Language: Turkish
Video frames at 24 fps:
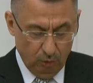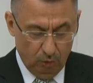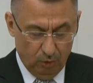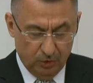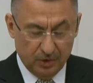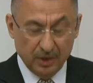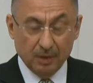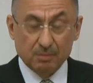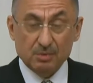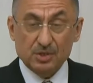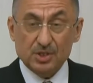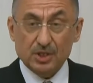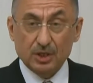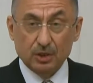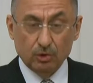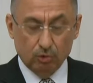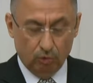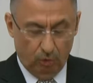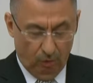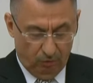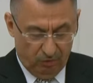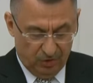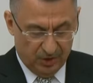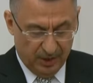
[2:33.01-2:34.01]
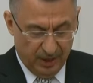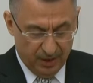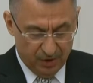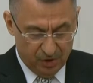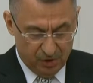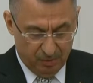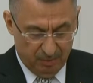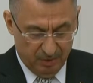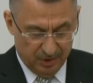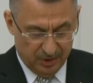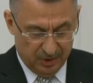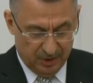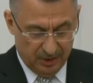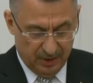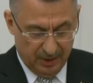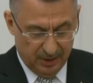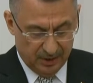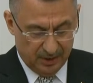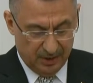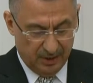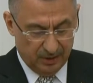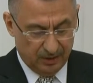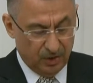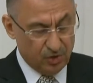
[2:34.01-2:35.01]
ülkemizin döviz
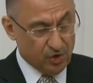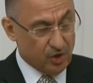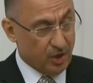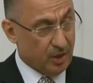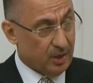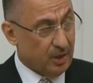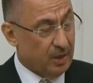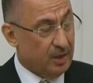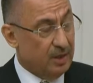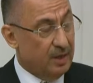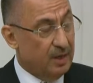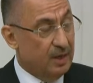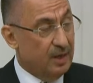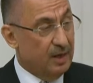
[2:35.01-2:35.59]
harcamasını azaltacak